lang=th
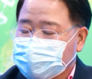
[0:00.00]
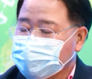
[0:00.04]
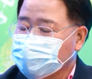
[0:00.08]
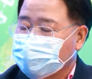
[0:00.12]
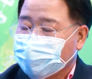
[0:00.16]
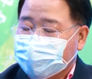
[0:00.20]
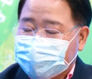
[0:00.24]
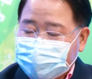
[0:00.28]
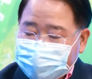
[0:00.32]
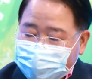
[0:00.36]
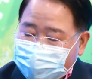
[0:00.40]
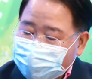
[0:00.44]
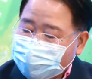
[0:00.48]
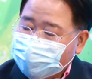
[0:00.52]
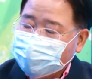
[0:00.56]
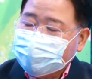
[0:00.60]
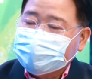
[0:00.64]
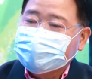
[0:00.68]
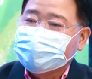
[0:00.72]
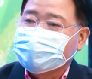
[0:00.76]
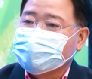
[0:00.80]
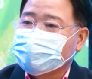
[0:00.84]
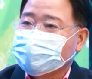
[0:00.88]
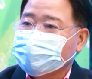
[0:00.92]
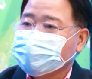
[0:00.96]
อเป็นน้า
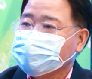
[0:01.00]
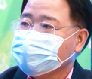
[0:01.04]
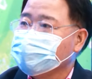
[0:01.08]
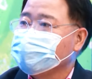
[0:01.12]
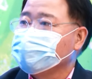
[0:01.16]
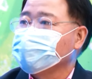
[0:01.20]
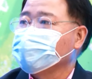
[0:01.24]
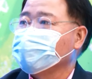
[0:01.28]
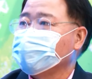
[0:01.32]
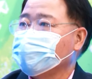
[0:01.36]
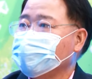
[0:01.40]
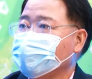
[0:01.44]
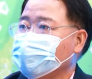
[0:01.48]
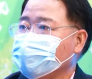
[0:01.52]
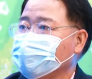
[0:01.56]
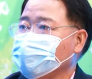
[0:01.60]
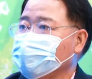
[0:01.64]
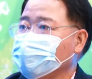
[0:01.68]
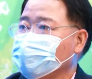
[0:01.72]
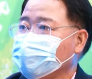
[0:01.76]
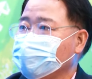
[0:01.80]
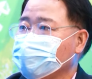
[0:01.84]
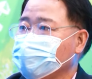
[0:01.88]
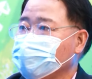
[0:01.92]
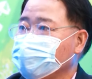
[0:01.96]
เนี่ยมันดีกว่า เพ
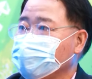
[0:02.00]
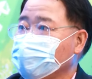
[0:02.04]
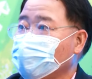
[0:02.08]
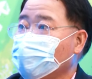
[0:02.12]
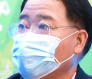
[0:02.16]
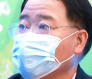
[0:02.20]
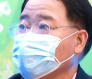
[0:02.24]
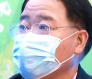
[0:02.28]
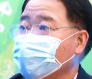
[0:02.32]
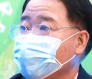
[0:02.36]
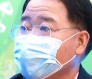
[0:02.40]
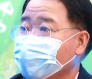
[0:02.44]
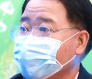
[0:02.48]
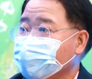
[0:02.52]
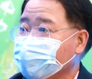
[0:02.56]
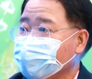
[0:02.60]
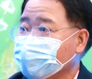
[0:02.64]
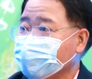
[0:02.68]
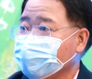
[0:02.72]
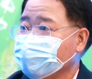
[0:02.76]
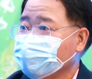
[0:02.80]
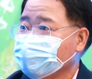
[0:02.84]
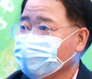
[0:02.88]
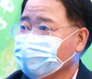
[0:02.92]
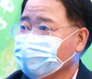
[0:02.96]
ราะว่ามันน้องแม่ไง